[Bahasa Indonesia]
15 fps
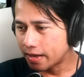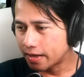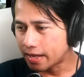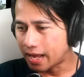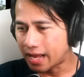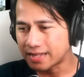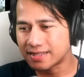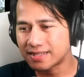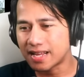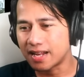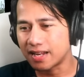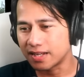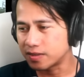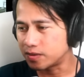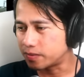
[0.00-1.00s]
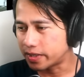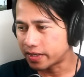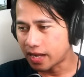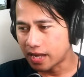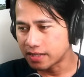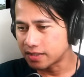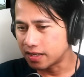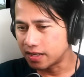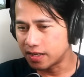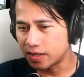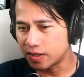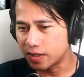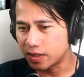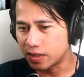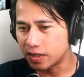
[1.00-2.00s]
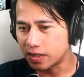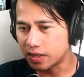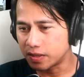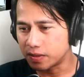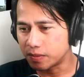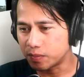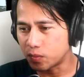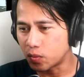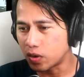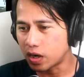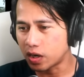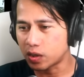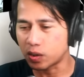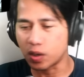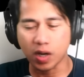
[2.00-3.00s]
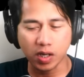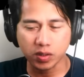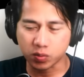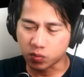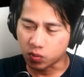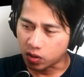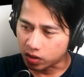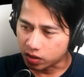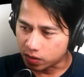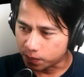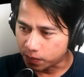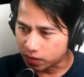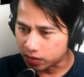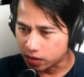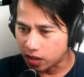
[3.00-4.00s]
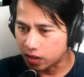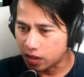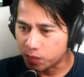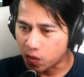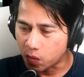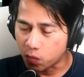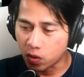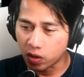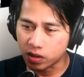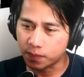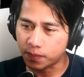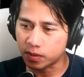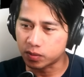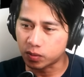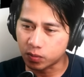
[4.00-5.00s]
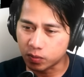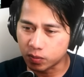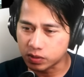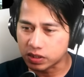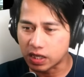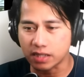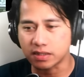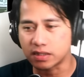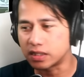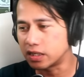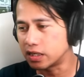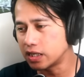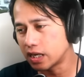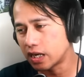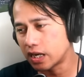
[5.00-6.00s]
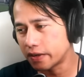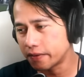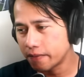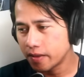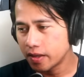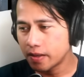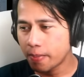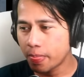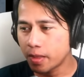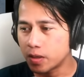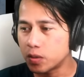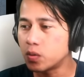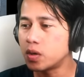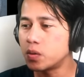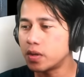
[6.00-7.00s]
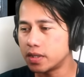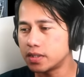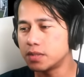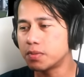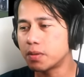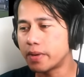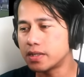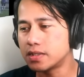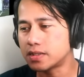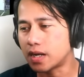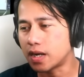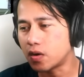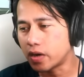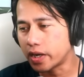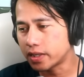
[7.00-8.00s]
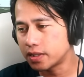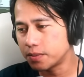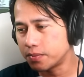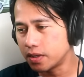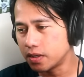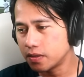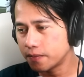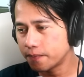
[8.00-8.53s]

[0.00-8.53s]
nggak asal gitu mereka uh, bolak nggak langsung bola ke depan nggak nggak bawa bola ke depan terus nggak sendirian dua-duanya sih bermain secara kolektif ya